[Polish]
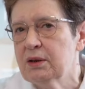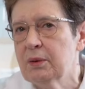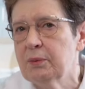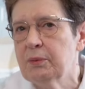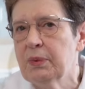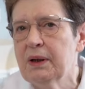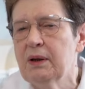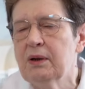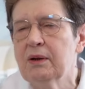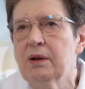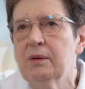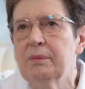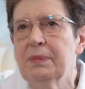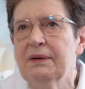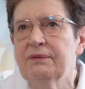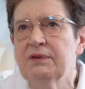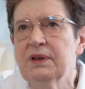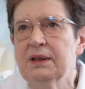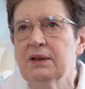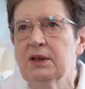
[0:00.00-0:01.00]
to była
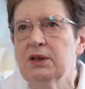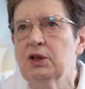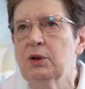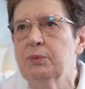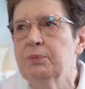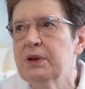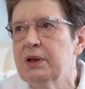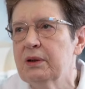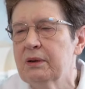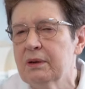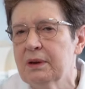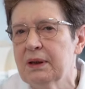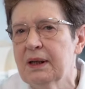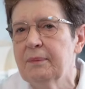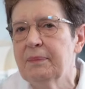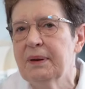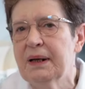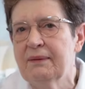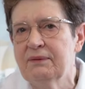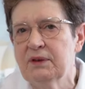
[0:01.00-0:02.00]
choroba wtedy dopiero
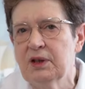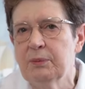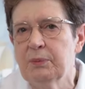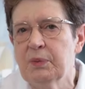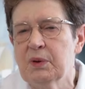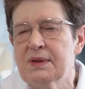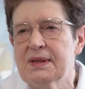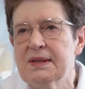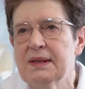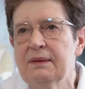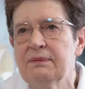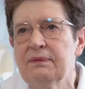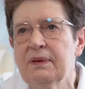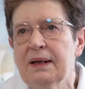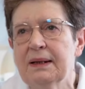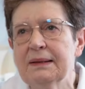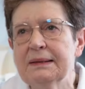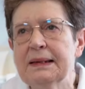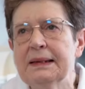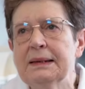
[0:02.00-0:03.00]
naprawdę
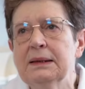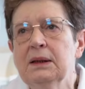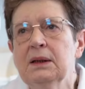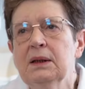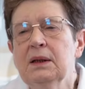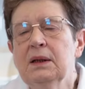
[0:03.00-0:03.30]
poznawana.